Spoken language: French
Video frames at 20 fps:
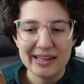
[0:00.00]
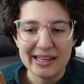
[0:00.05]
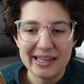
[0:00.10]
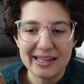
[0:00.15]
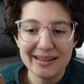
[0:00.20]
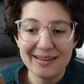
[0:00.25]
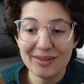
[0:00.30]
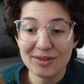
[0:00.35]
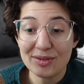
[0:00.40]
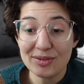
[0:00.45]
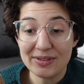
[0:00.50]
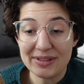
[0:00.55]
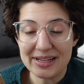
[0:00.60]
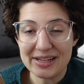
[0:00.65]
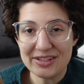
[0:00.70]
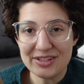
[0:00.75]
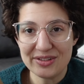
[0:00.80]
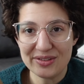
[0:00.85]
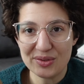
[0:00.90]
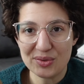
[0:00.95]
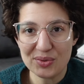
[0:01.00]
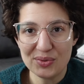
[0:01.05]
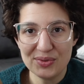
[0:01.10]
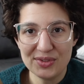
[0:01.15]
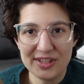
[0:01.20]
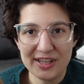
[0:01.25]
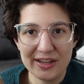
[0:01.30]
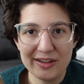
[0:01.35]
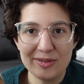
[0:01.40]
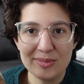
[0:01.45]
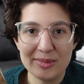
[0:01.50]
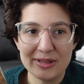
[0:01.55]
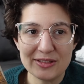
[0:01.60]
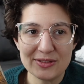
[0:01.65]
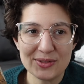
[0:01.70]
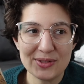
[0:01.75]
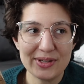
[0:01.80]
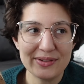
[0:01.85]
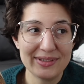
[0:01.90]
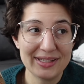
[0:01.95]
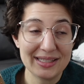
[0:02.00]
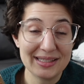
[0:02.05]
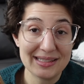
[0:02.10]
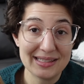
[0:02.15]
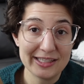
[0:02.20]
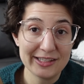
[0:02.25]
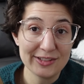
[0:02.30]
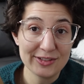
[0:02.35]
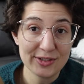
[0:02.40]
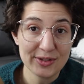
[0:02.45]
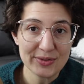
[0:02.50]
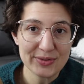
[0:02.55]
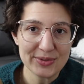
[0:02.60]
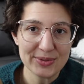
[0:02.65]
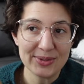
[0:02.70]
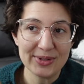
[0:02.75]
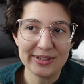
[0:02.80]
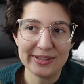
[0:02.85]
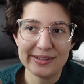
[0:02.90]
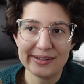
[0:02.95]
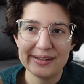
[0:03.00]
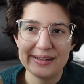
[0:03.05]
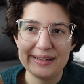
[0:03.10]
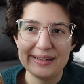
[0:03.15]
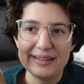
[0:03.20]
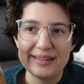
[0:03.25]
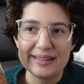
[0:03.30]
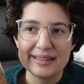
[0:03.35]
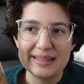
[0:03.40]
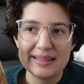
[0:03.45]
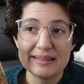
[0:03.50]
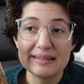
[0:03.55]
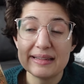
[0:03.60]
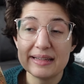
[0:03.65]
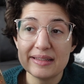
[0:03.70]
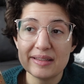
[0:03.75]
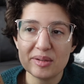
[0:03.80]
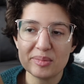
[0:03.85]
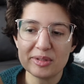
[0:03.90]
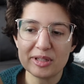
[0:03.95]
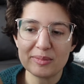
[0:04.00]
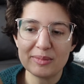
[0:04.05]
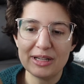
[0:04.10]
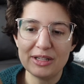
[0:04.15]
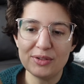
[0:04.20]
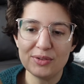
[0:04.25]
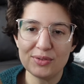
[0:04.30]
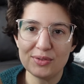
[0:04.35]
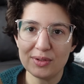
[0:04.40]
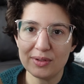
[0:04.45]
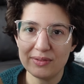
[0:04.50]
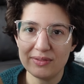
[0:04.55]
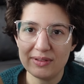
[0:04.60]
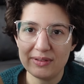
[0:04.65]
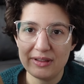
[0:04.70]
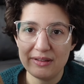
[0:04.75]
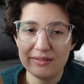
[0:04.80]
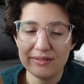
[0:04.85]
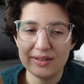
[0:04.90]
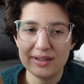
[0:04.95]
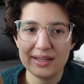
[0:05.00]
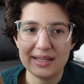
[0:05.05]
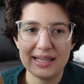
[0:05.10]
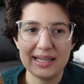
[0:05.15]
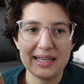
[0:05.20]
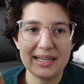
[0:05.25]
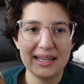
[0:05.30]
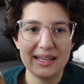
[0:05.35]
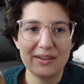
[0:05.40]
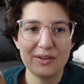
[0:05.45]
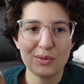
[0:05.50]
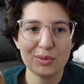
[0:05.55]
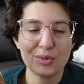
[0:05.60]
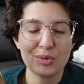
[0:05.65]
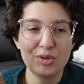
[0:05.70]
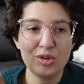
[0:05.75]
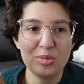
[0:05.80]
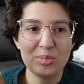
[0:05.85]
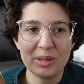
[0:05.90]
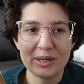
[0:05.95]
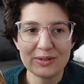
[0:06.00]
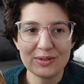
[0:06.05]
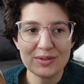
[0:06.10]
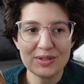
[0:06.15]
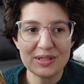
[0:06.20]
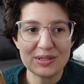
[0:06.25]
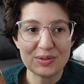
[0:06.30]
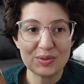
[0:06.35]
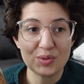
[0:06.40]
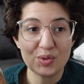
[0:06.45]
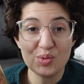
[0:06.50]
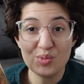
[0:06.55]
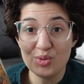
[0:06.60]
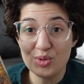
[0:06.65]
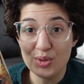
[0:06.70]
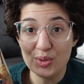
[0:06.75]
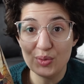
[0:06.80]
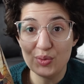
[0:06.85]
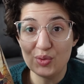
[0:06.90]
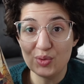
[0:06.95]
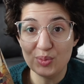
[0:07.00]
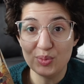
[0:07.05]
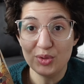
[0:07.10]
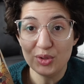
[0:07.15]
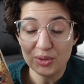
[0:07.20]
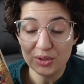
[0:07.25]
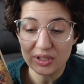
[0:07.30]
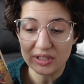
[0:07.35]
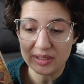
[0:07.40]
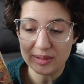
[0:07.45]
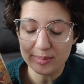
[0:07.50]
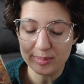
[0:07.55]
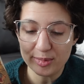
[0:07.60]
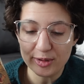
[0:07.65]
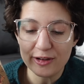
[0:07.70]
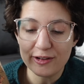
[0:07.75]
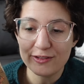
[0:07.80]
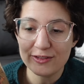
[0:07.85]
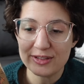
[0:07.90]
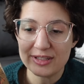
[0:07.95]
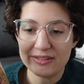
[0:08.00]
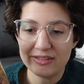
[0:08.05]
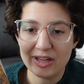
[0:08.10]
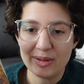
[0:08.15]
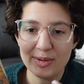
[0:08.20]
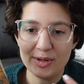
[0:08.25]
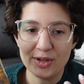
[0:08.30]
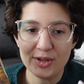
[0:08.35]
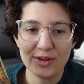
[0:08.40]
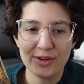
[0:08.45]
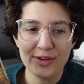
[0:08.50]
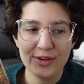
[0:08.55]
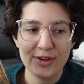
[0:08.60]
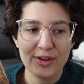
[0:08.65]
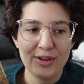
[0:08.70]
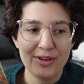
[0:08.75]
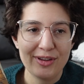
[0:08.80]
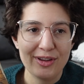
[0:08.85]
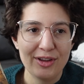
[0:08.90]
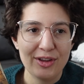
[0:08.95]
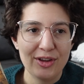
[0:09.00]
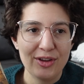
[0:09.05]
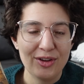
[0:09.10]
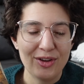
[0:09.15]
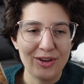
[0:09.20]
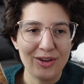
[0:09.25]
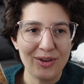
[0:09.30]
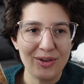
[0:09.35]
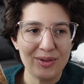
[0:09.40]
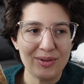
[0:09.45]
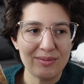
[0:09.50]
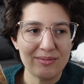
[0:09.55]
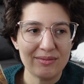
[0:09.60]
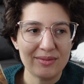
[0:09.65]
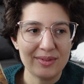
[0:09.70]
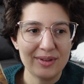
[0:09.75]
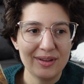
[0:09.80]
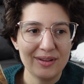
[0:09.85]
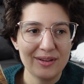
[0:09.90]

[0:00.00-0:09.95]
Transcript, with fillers: Et dans ce village, il se trouve qu'il y a une maison avec des orphelins qui essayent tant bien que mal de survivre et qui ont deux personnes qui s'occupent d'eux du mieux qu'ils peuvent. C'est vraiment une